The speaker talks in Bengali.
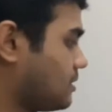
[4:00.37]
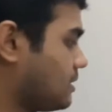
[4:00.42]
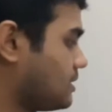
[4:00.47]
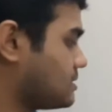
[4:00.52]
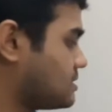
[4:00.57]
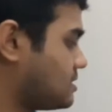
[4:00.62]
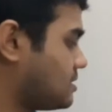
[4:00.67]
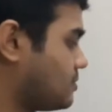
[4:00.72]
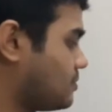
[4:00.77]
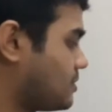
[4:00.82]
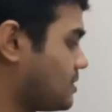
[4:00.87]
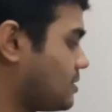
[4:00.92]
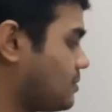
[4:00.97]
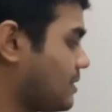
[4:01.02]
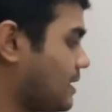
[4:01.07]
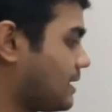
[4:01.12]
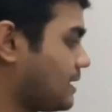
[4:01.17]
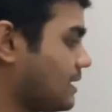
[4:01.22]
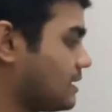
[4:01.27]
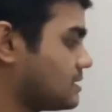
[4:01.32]
হয় যে বিম
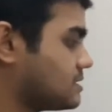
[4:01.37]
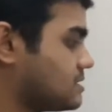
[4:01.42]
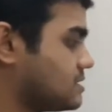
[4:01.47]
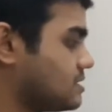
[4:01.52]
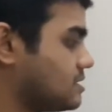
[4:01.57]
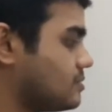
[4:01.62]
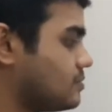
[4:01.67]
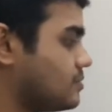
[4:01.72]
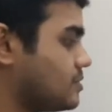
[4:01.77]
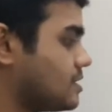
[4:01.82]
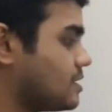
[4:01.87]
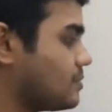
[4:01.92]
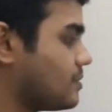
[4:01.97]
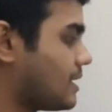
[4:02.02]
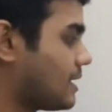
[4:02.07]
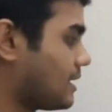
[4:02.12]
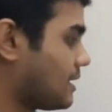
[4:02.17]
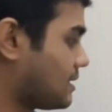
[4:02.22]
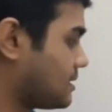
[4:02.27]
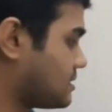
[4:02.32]
এনার্জি বিম
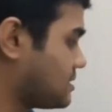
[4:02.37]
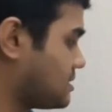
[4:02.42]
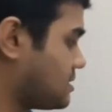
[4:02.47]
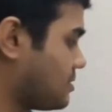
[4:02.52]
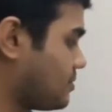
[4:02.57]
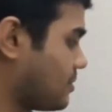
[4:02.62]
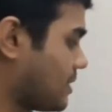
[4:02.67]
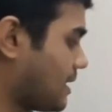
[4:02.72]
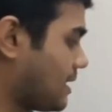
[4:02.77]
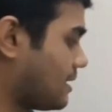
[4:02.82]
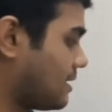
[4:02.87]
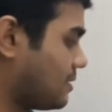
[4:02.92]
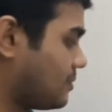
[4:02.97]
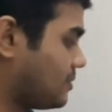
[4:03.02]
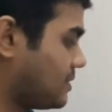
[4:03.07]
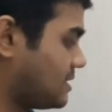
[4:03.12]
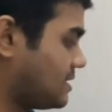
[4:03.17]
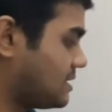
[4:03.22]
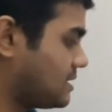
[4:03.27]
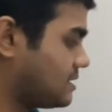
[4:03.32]
এনার্জি বাড়লে
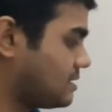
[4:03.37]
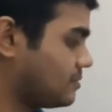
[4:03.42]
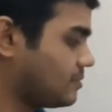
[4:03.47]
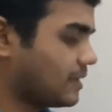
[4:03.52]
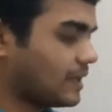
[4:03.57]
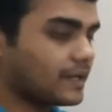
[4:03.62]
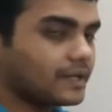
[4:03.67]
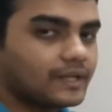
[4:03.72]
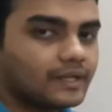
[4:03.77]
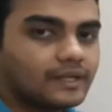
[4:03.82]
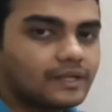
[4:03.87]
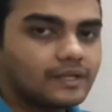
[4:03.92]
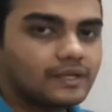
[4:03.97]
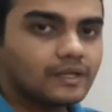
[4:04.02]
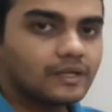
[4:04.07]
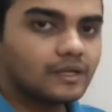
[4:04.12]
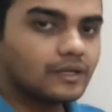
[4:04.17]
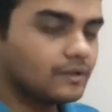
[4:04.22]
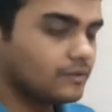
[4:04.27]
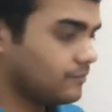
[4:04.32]
পিডিডি বাড়ে
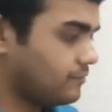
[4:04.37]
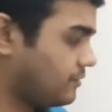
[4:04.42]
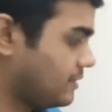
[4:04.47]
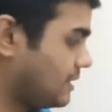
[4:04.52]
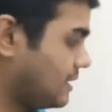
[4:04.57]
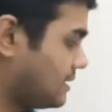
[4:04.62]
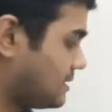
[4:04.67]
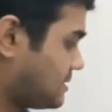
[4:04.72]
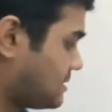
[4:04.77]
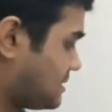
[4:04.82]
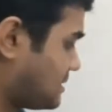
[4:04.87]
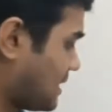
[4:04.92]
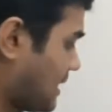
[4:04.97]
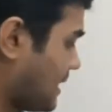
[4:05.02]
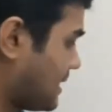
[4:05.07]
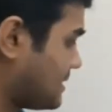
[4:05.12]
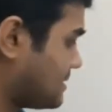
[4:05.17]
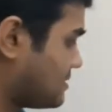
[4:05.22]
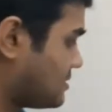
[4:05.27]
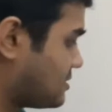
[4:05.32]
ফিল্ড
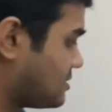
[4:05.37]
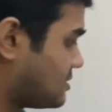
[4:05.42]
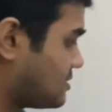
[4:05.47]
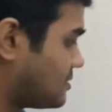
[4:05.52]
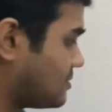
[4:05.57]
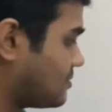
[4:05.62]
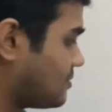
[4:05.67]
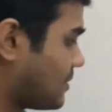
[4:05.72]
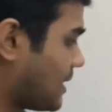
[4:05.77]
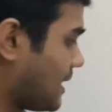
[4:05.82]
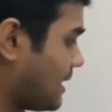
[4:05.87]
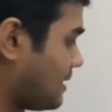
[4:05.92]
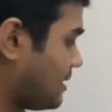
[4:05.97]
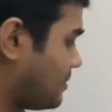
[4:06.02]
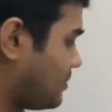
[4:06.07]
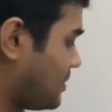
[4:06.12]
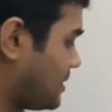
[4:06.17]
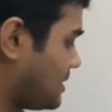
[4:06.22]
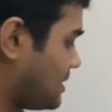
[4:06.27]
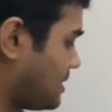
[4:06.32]
সাইজ বাড়লে
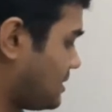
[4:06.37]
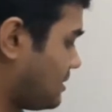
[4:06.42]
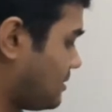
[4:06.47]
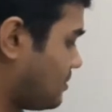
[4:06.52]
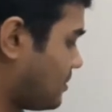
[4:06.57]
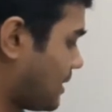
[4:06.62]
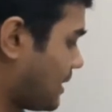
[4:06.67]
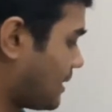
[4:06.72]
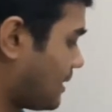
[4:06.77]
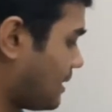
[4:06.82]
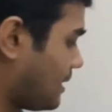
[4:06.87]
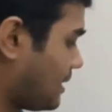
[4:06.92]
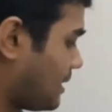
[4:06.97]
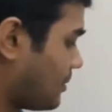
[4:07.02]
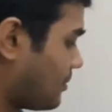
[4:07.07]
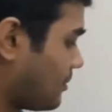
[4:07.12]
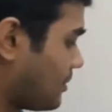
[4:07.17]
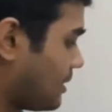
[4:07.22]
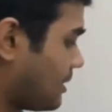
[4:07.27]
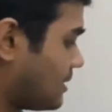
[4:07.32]
পিডিডি বাড়ে
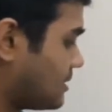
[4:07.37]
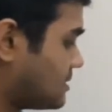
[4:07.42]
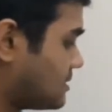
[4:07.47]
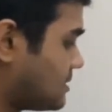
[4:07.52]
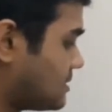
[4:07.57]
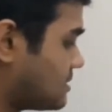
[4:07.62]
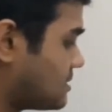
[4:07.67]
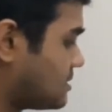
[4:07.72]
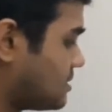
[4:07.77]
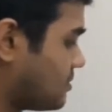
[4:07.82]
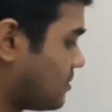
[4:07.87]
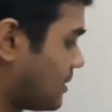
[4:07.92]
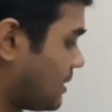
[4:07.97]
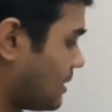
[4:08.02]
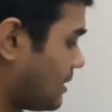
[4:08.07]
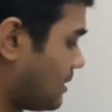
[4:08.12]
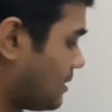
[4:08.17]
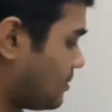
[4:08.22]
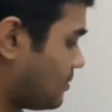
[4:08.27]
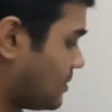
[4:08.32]
এবং এসএসডি
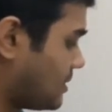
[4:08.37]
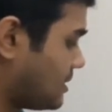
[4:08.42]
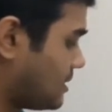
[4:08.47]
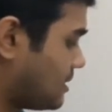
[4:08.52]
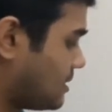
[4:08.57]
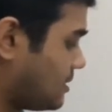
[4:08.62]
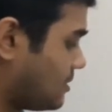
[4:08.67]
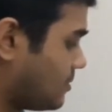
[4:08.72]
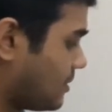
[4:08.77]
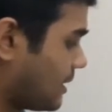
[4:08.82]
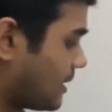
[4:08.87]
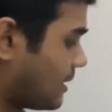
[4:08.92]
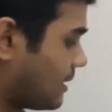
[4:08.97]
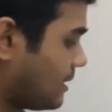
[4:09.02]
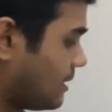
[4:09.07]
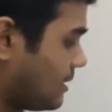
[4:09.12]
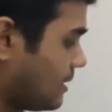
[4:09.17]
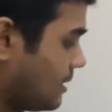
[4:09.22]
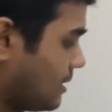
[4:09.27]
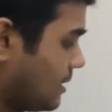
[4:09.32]
বাড়লে পিডিডি বাড়ে
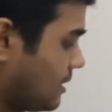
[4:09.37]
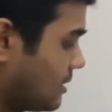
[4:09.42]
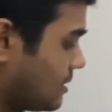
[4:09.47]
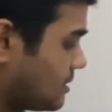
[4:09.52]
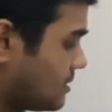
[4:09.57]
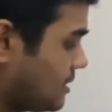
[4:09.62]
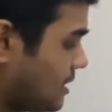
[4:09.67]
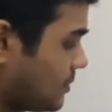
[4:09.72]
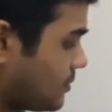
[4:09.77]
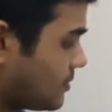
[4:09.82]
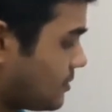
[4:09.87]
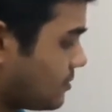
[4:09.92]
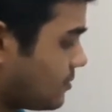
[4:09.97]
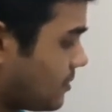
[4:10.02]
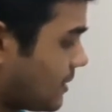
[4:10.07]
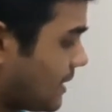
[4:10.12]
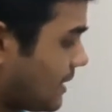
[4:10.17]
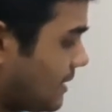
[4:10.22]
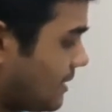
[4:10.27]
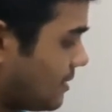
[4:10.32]
ডেপথ
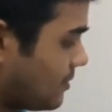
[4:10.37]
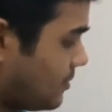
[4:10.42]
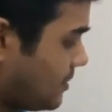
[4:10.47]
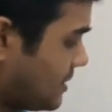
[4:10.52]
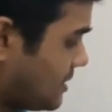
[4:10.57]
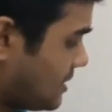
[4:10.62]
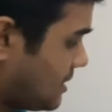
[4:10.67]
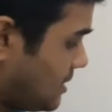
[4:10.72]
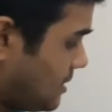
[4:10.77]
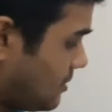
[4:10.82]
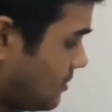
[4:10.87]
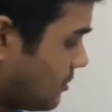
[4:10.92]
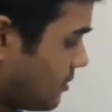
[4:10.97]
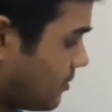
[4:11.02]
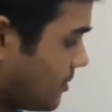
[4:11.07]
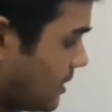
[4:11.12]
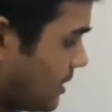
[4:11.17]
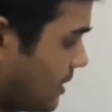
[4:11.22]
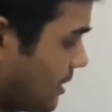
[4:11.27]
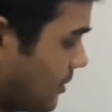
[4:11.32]
বাড়লে পিডিডি
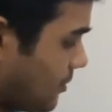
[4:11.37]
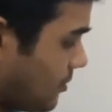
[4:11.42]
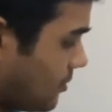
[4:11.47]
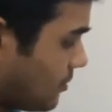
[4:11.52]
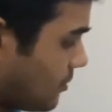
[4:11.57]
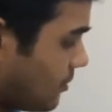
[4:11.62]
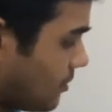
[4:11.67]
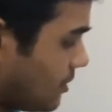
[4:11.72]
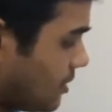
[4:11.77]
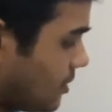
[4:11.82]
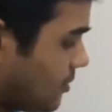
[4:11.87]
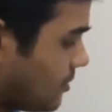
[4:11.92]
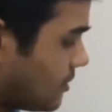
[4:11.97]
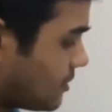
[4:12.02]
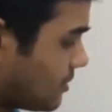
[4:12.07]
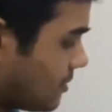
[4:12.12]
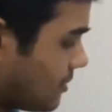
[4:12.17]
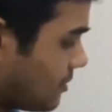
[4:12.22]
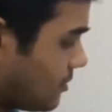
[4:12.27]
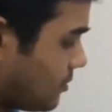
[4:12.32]
কমে এবং
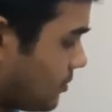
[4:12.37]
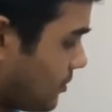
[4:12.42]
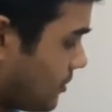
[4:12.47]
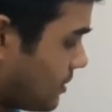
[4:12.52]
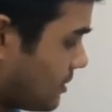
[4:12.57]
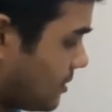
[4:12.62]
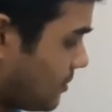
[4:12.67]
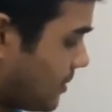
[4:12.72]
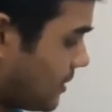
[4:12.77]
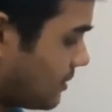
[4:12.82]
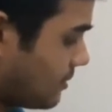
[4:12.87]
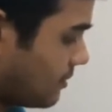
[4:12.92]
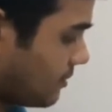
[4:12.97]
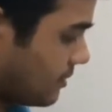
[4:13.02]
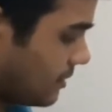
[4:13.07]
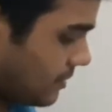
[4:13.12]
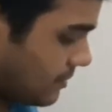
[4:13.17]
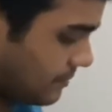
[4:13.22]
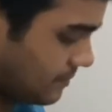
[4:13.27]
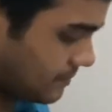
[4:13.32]
কোলিমেটারের উপর ডিপেন্ড করে